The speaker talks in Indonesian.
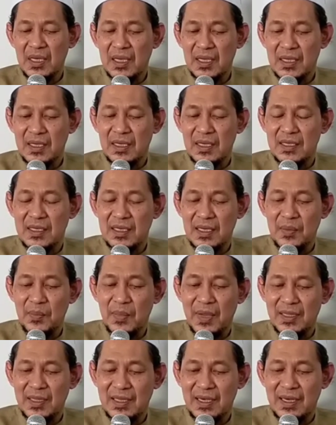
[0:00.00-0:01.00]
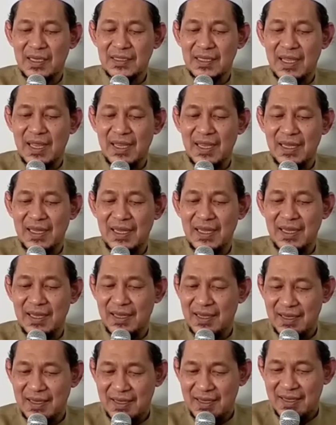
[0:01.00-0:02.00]
ini gede madrasah e
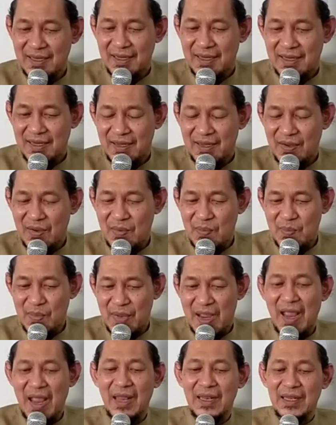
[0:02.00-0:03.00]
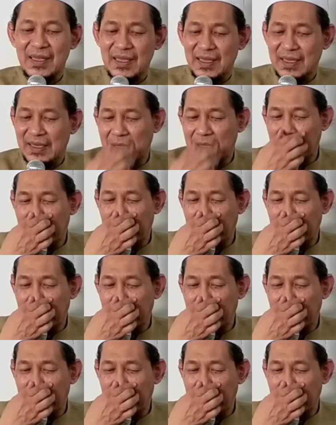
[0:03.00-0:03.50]
mati.